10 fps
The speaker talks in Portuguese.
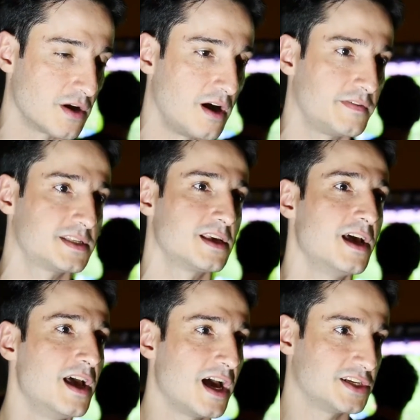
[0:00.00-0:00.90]
novas,
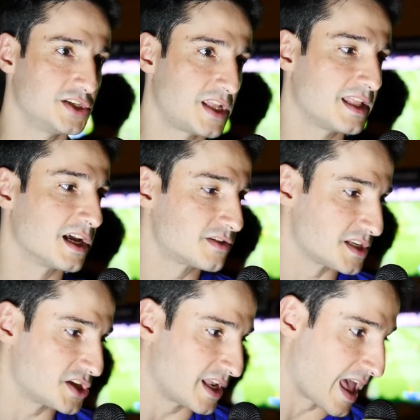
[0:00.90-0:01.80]
a gente tem
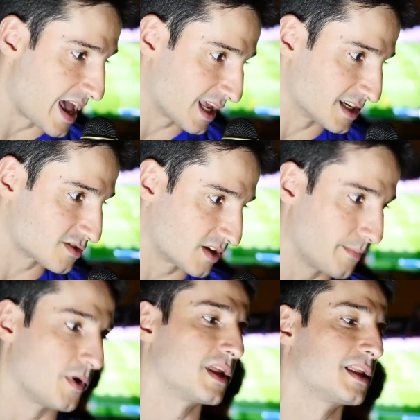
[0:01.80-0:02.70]
tantas as genéricas
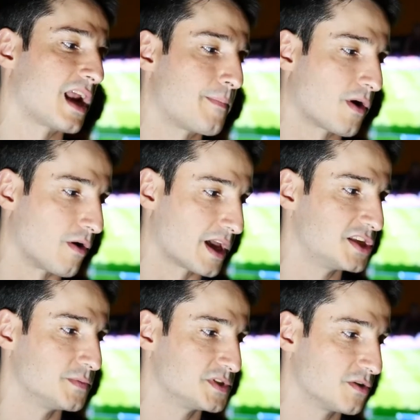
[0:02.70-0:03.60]
que podem entrar para
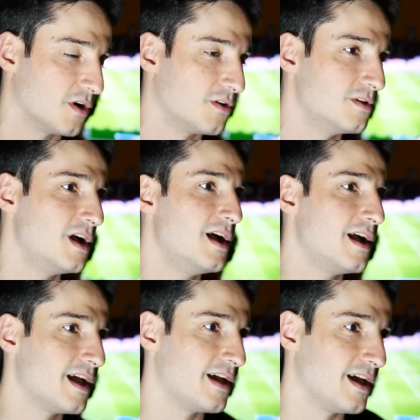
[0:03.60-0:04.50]
qualquer tipo de gol,
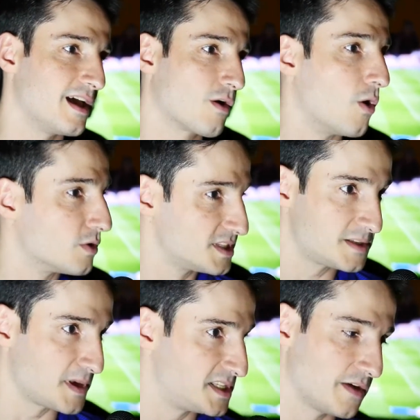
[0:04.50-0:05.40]
é, gols
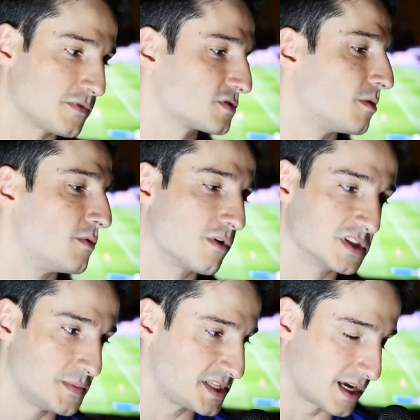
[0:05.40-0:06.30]
específicos como um
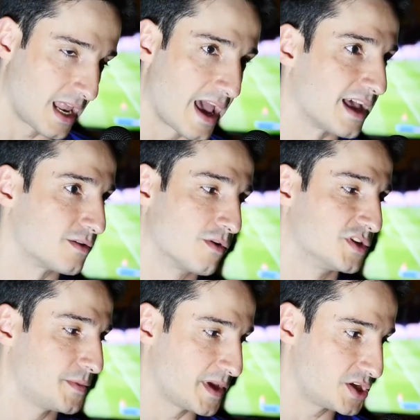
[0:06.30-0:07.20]
gol de bicicleta, um
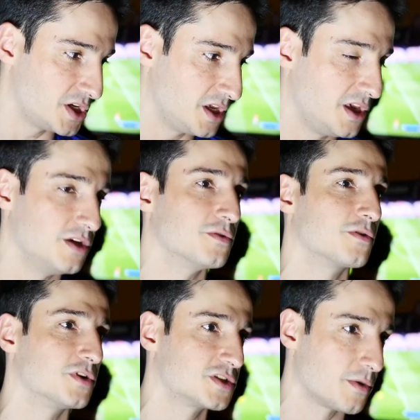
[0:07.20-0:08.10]
gol de peixinho,
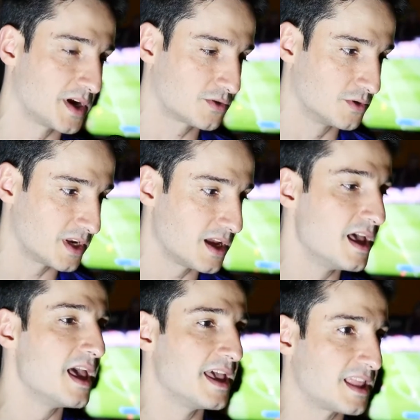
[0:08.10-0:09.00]
um gol de cobertura
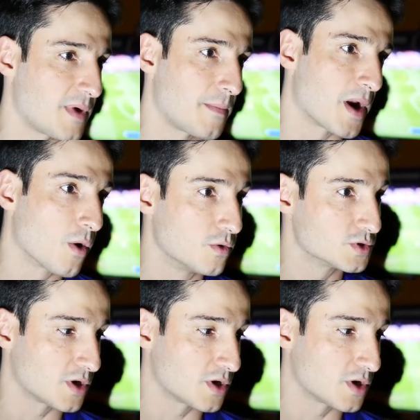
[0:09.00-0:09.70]
e também para alguns